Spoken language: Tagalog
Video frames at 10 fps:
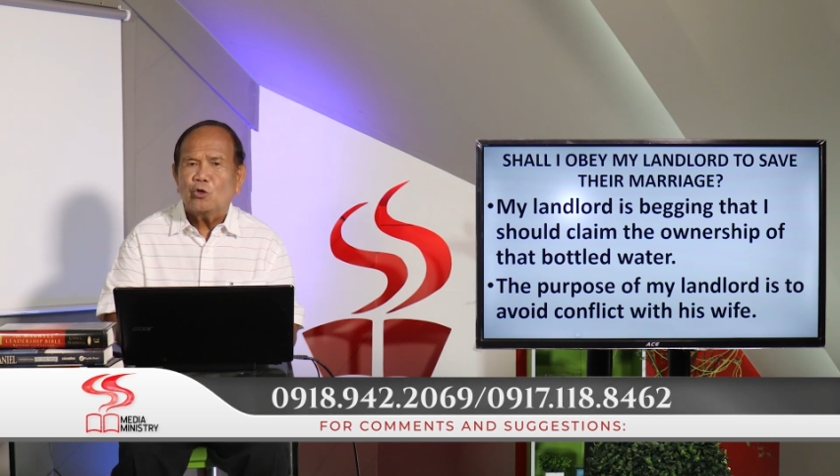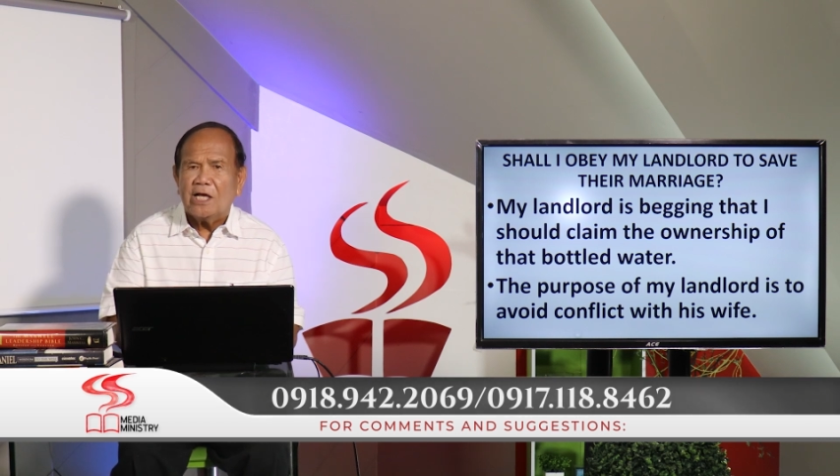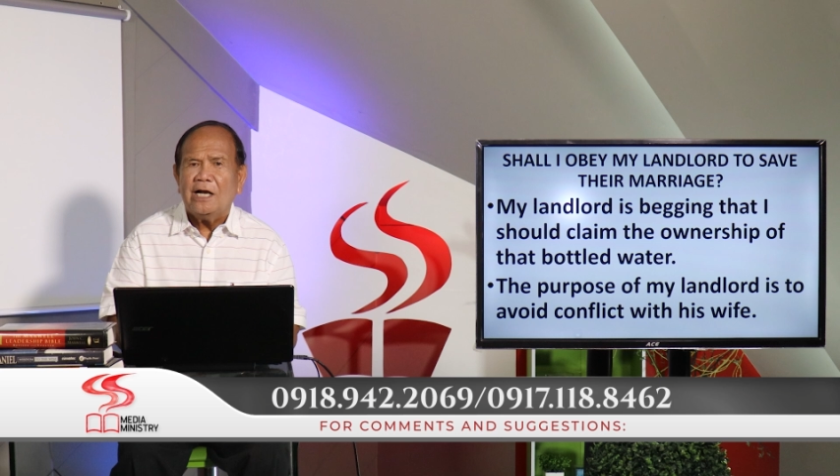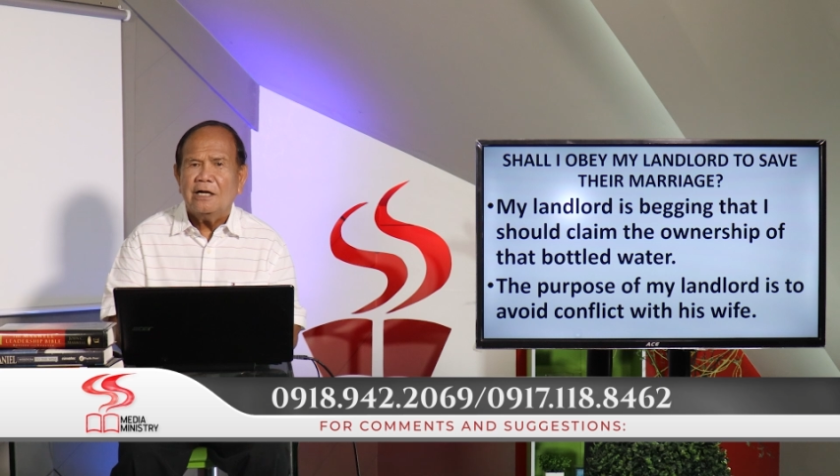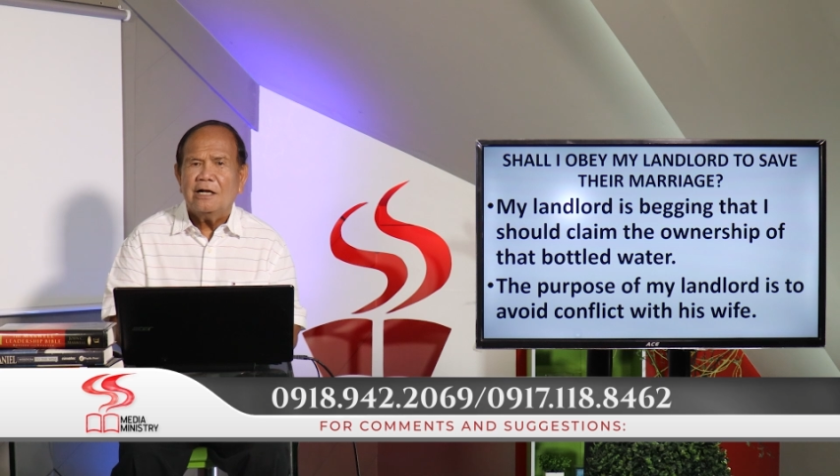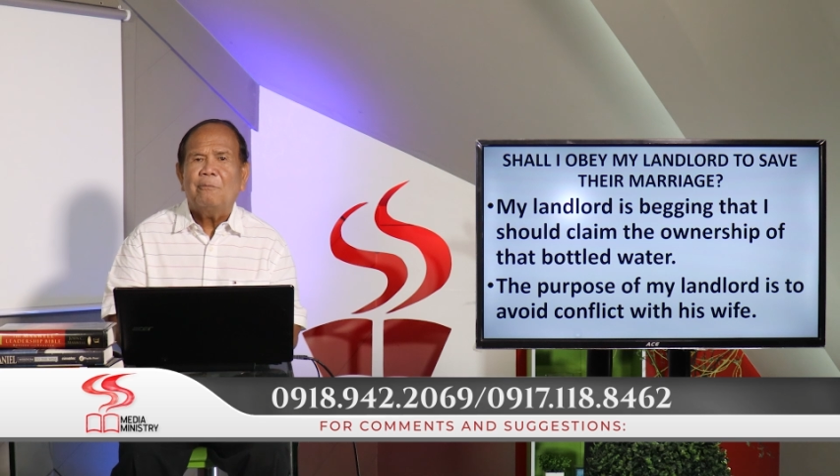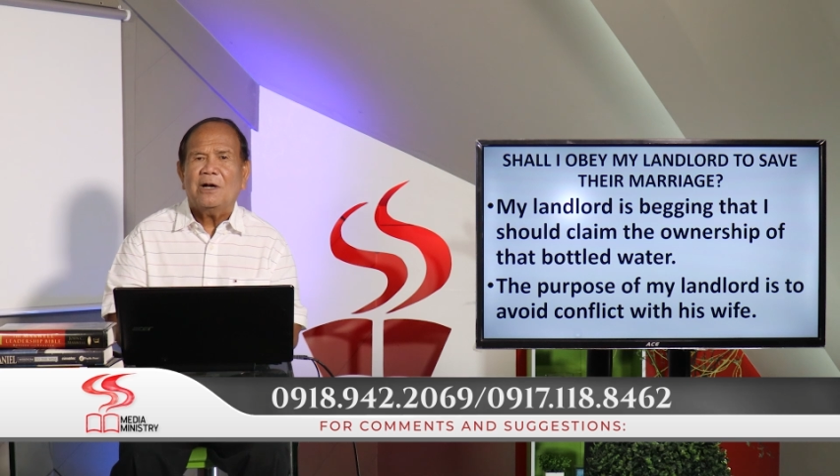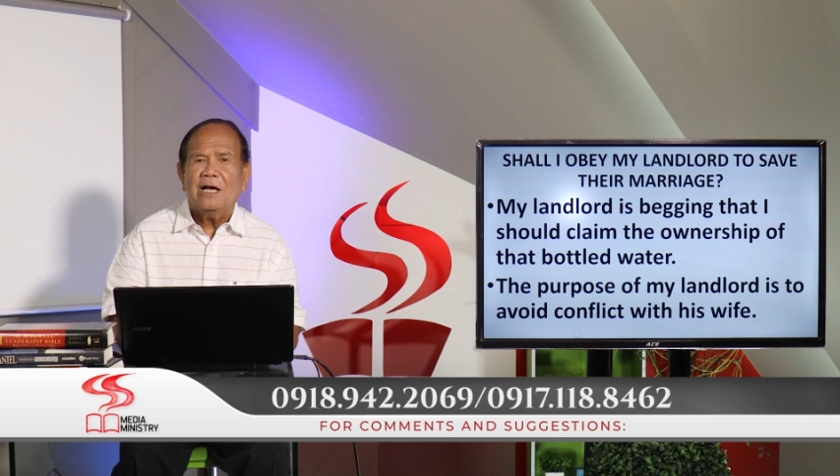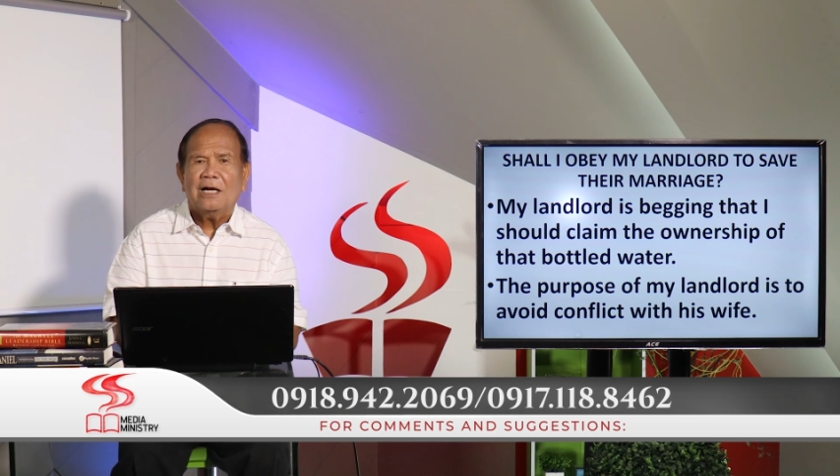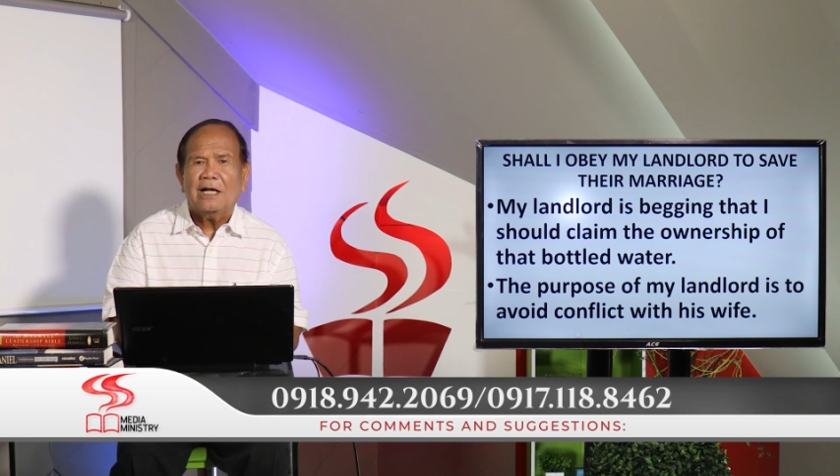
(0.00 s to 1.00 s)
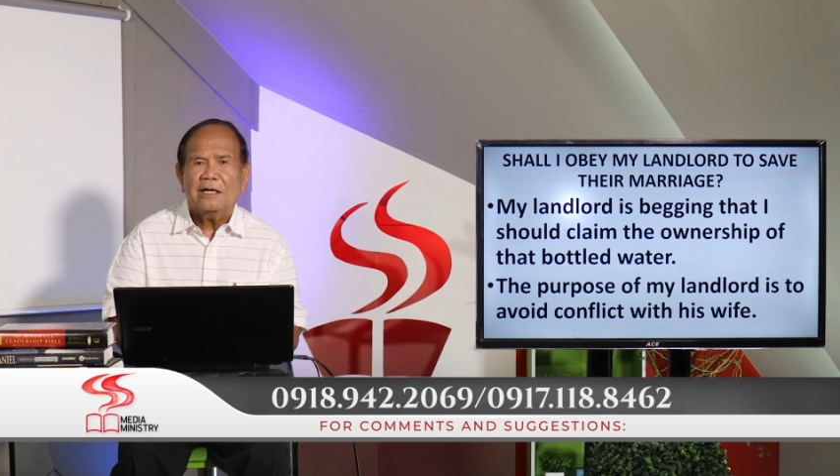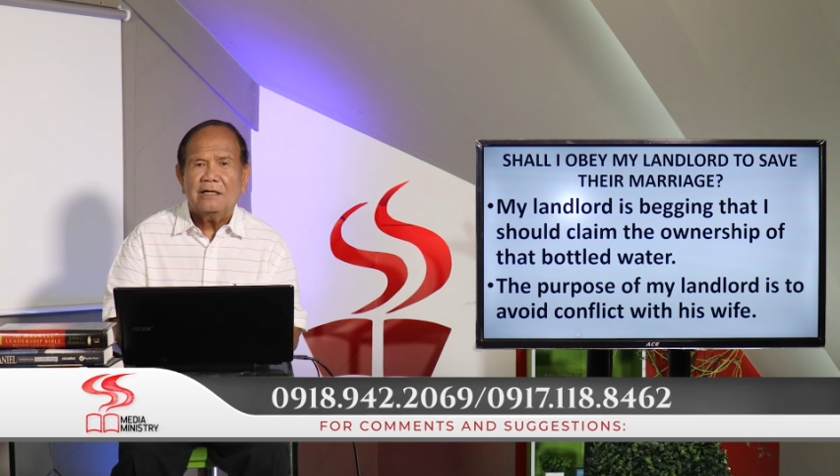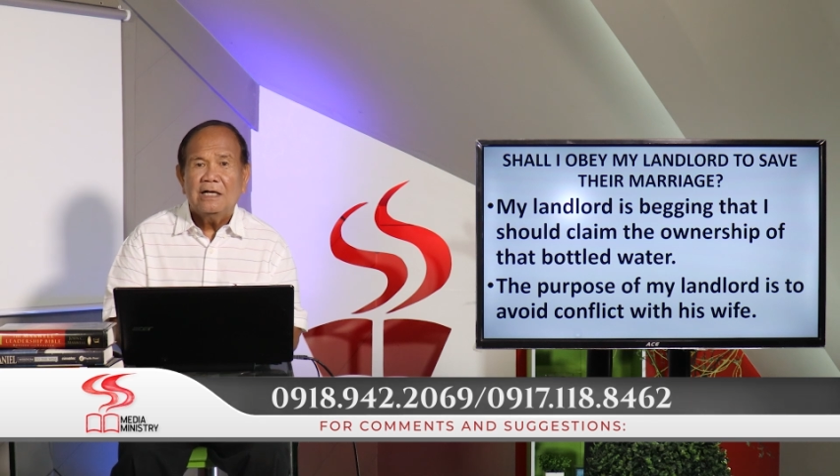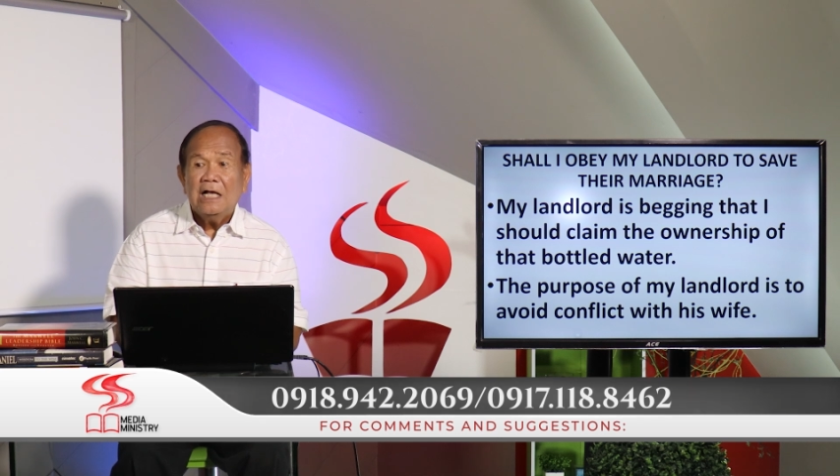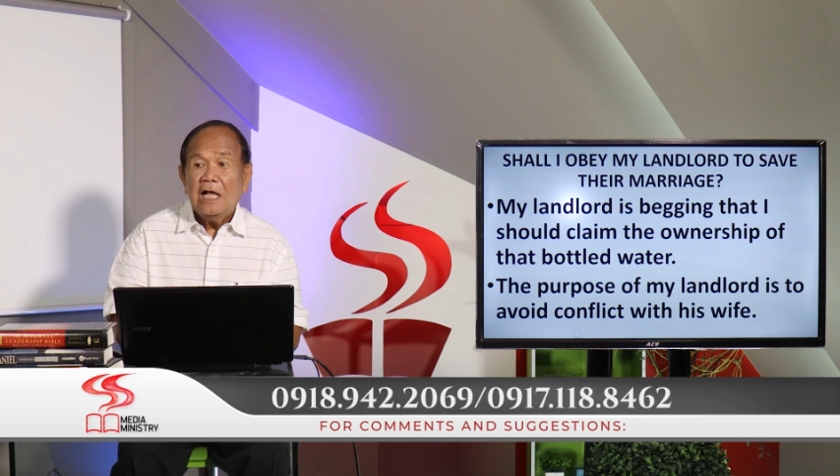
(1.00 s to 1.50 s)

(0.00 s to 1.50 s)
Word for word: hotel nga pangalan.